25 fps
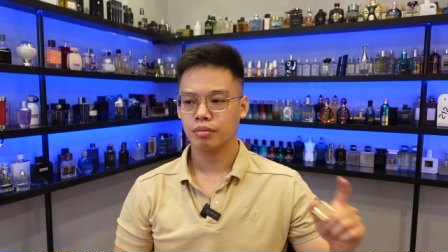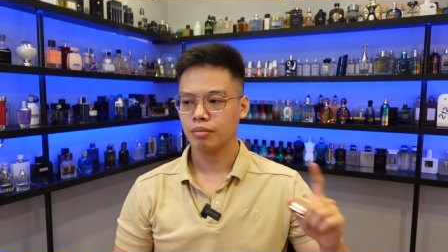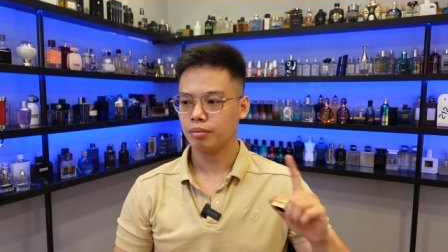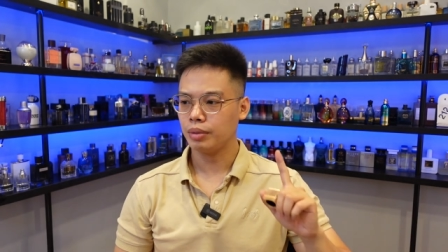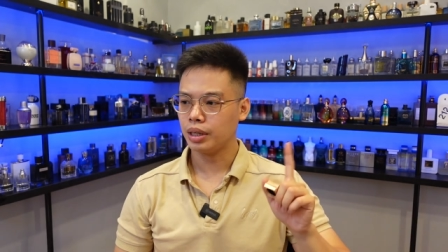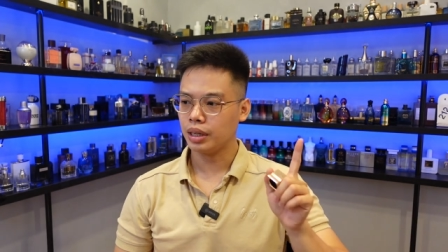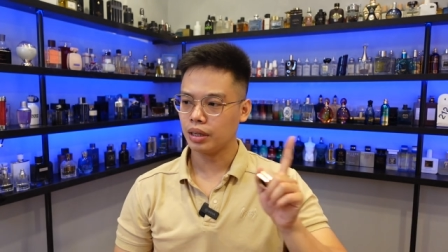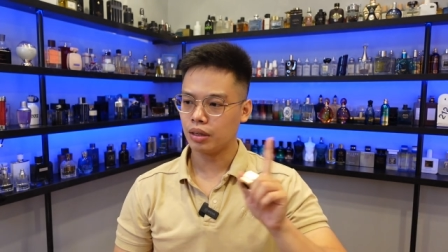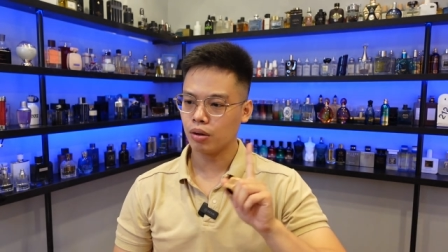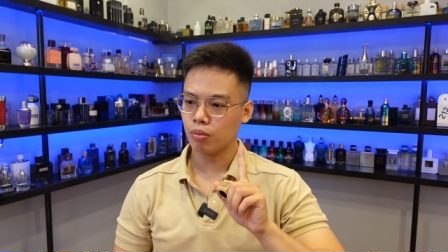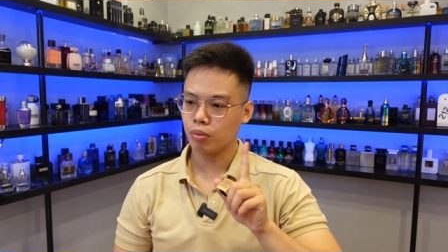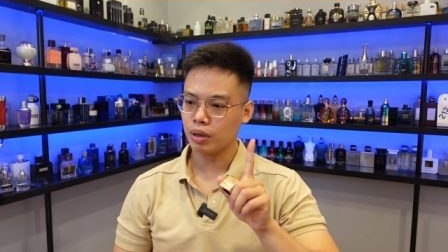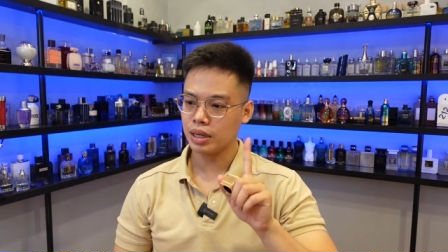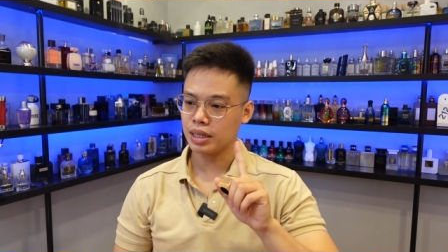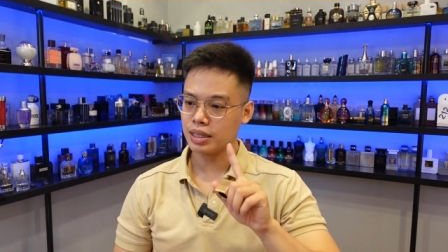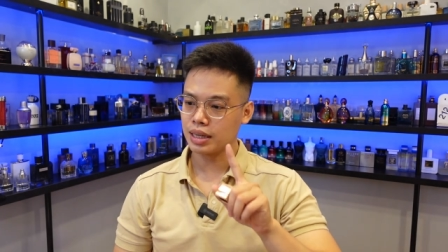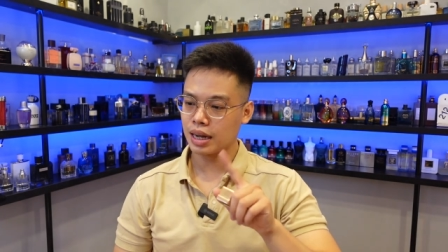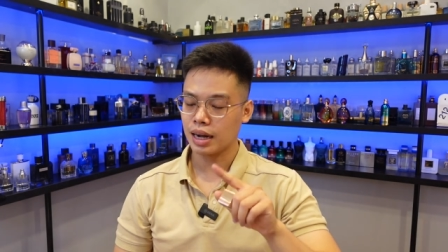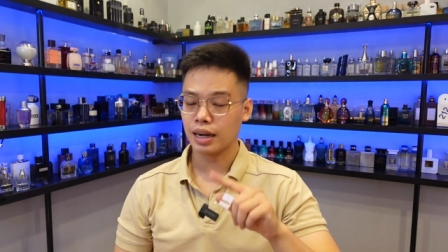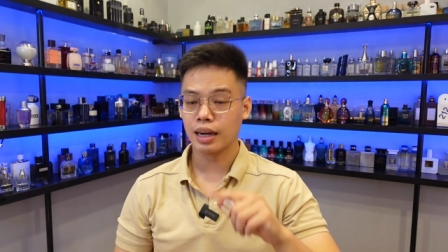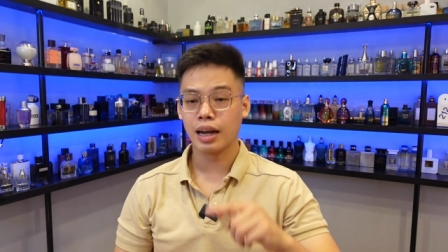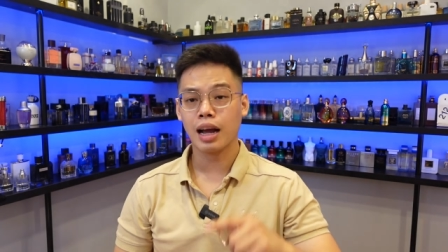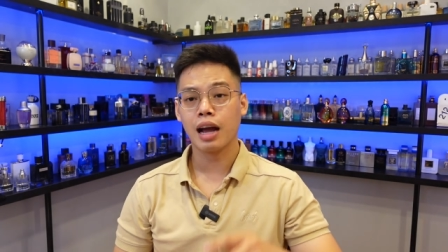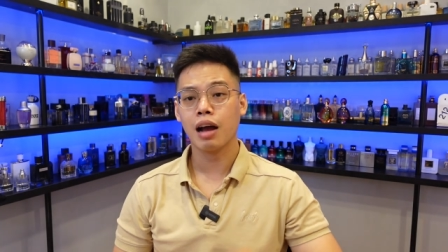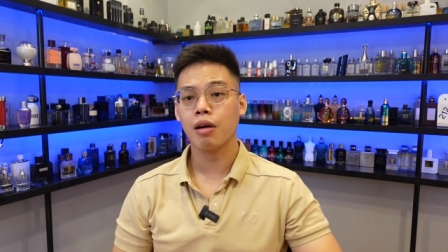mình không đánh
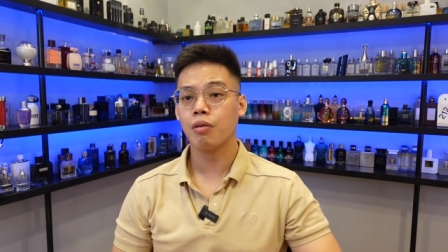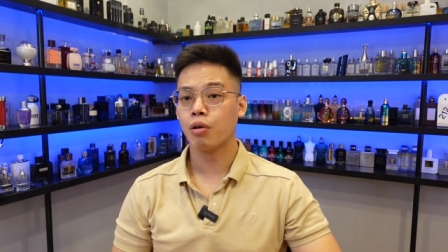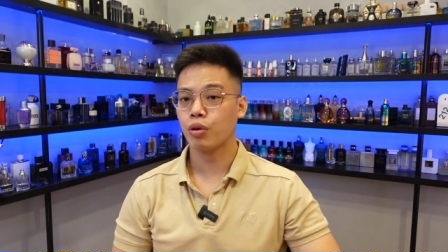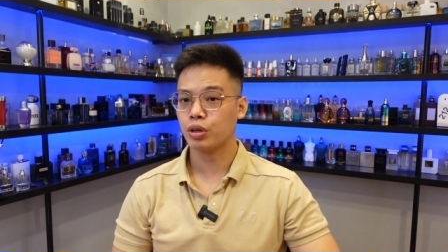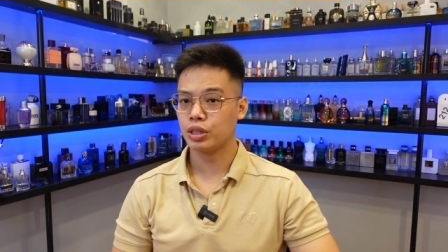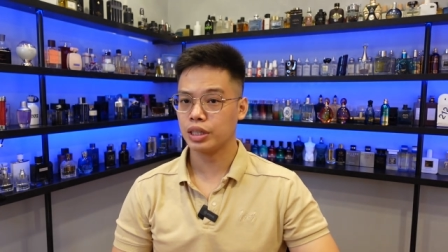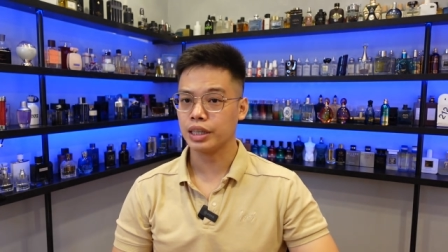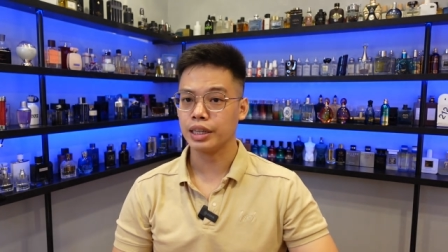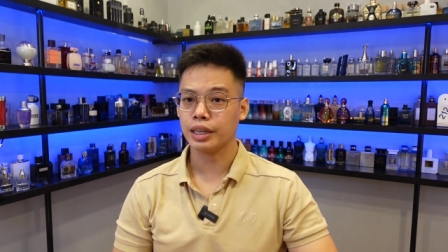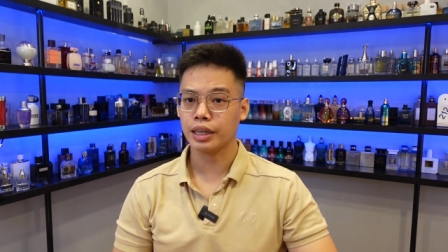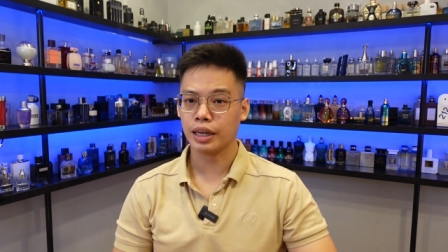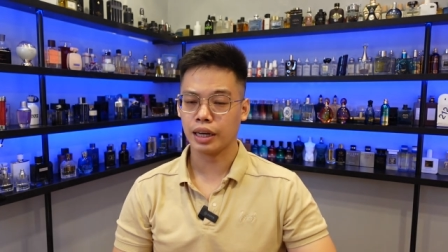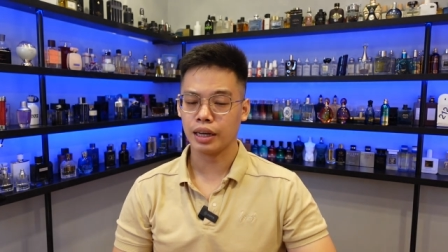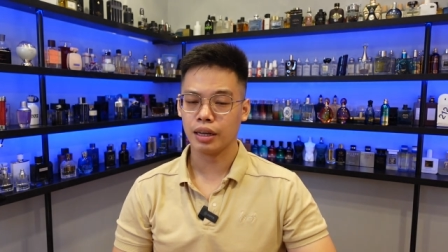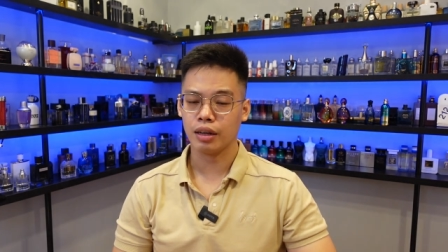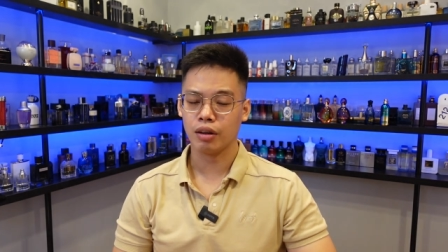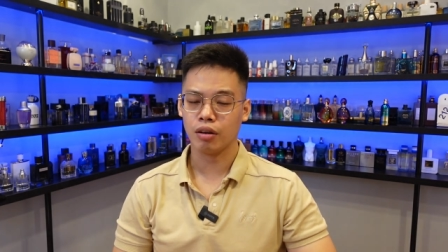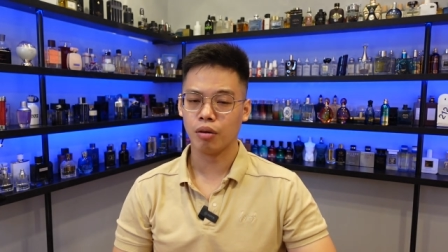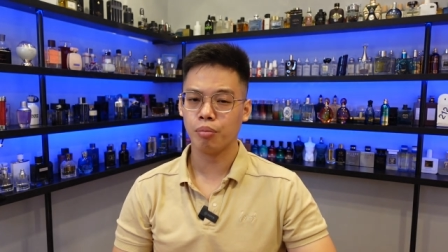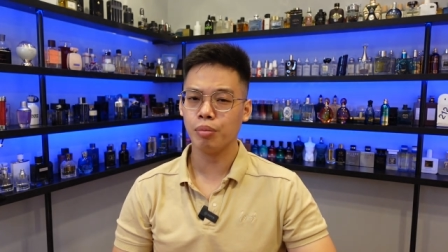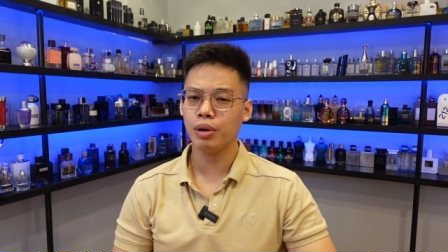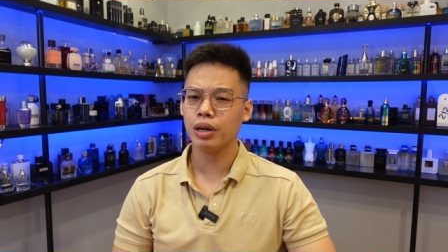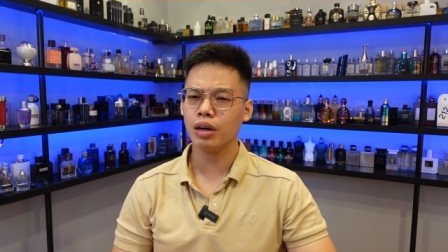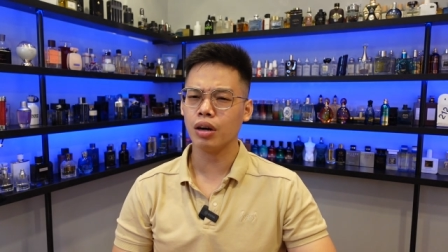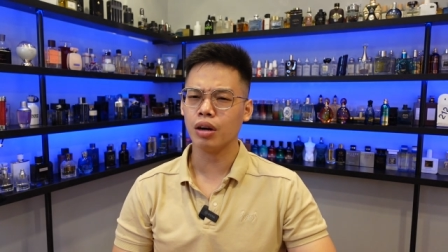giá cao vòi xịt này
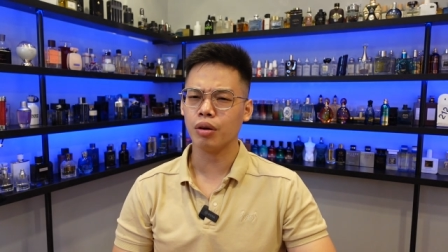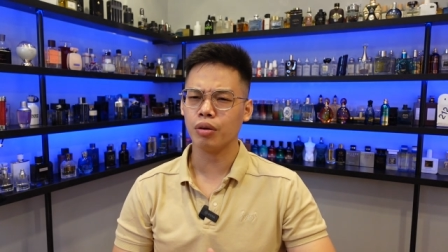nó mức